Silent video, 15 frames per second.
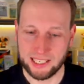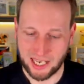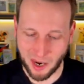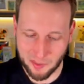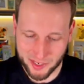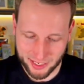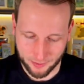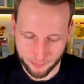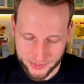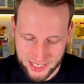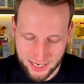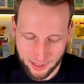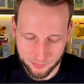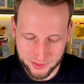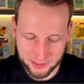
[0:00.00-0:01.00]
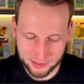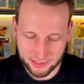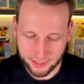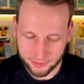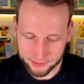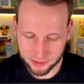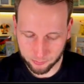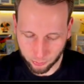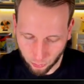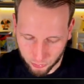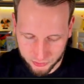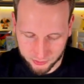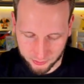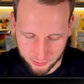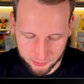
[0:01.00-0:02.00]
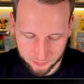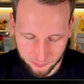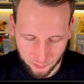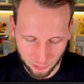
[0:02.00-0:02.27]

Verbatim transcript: Aber ja, die haben diese Karte gepostet